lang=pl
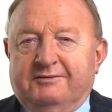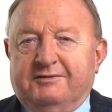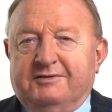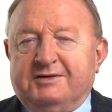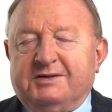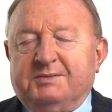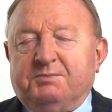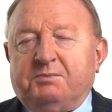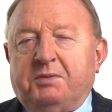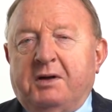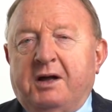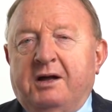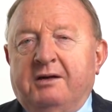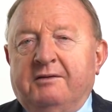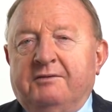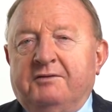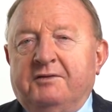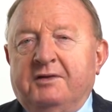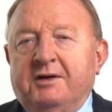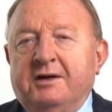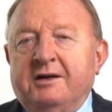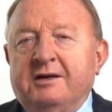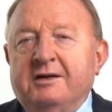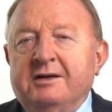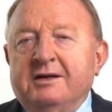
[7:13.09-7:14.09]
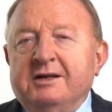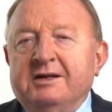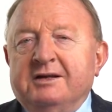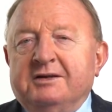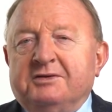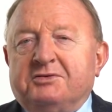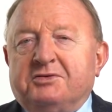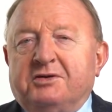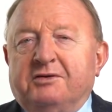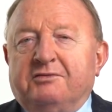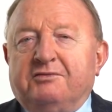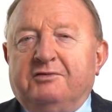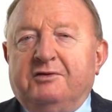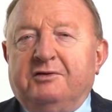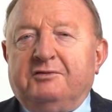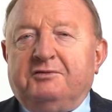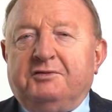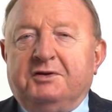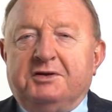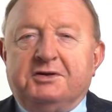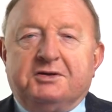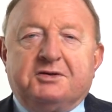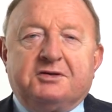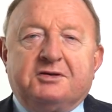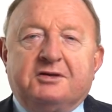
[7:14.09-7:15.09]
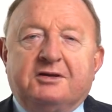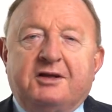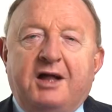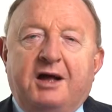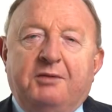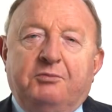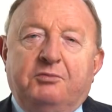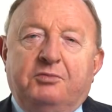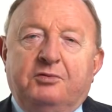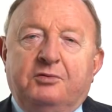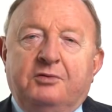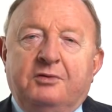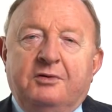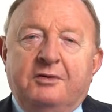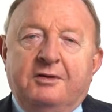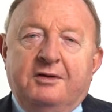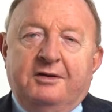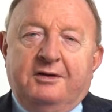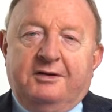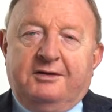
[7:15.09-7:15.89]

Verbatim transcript: w sprawie szefowej sztabu